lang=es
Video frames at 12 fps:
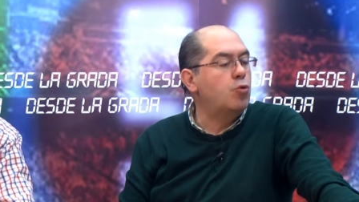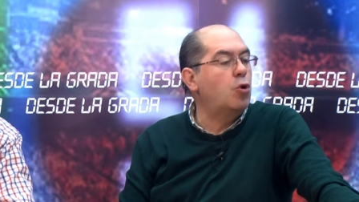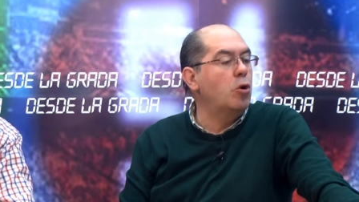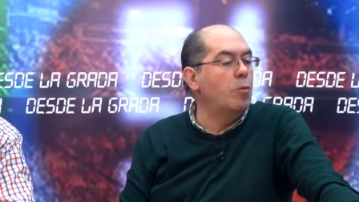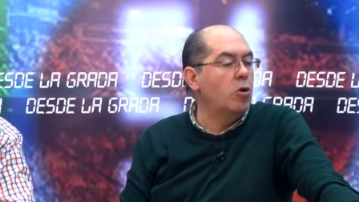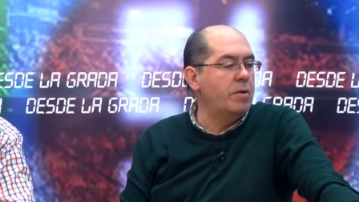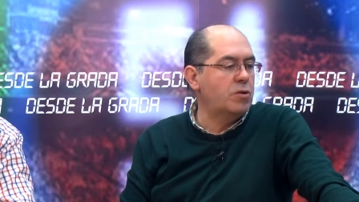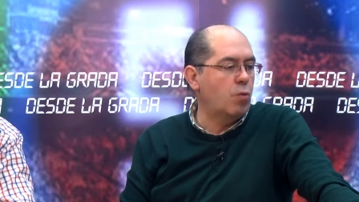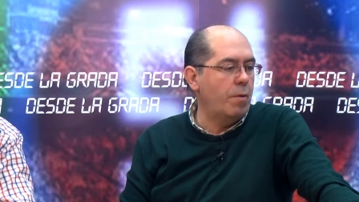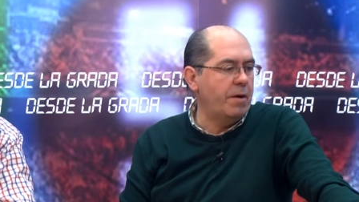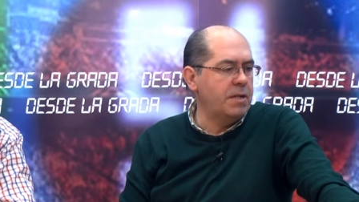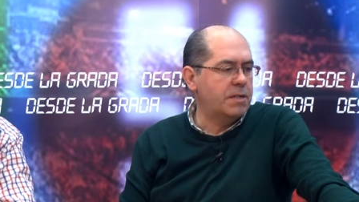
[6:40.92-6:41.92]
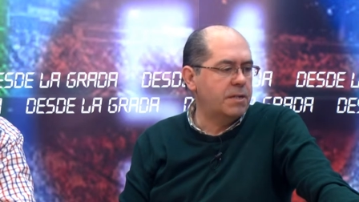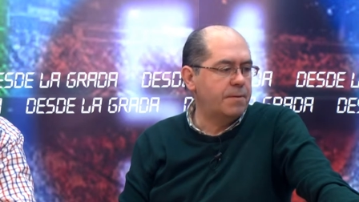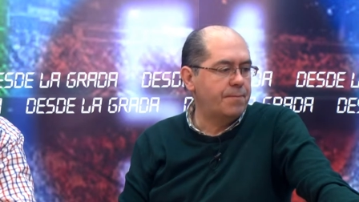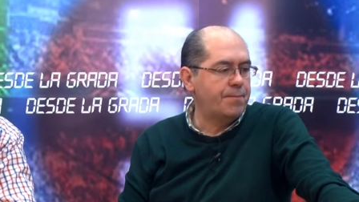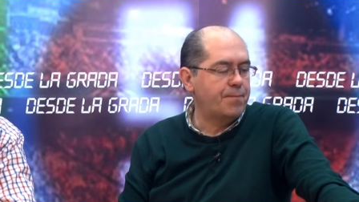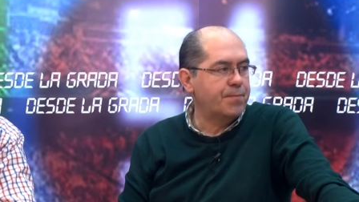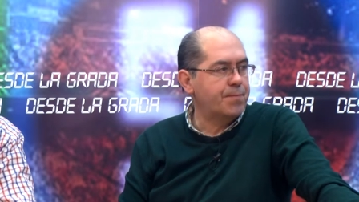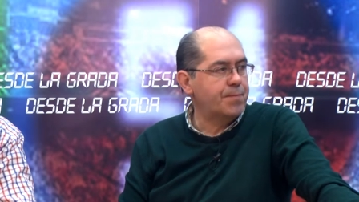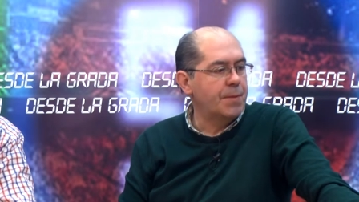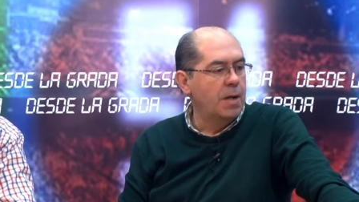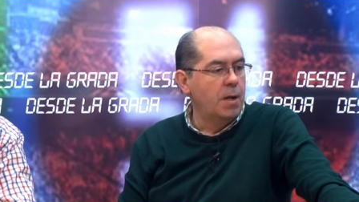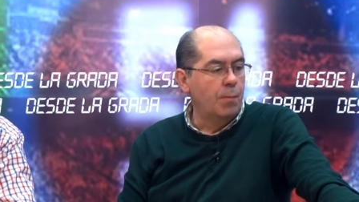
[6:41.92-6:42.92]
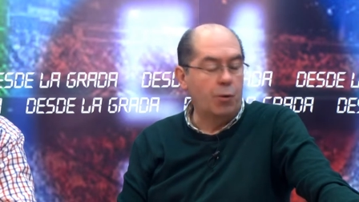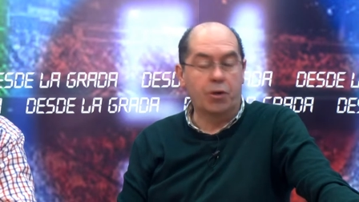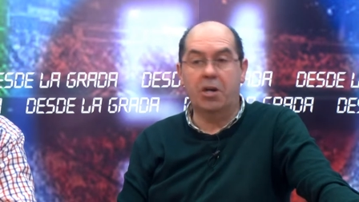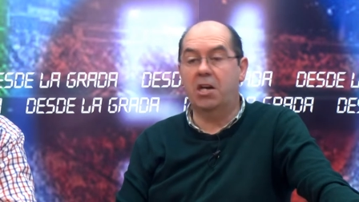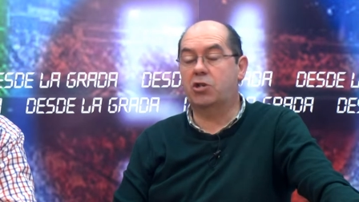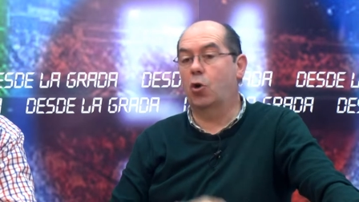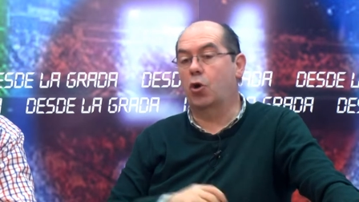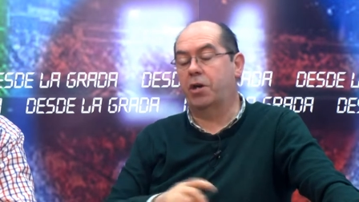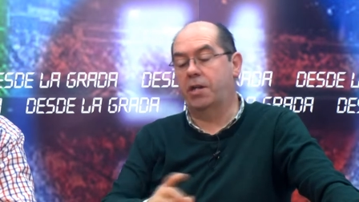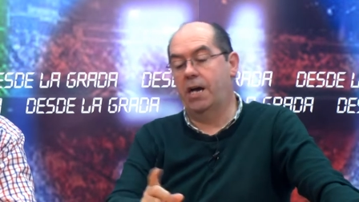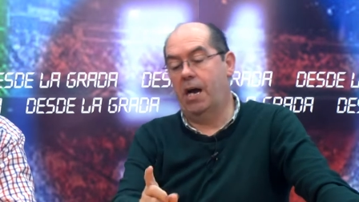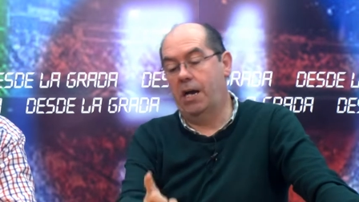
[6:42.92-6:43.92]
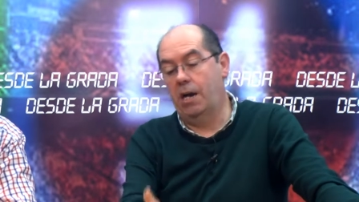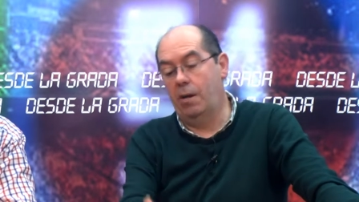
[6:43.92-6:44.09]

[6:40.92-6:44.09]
cómo lo ves, Cuevas? Pues porque ahora solo queda. Eh,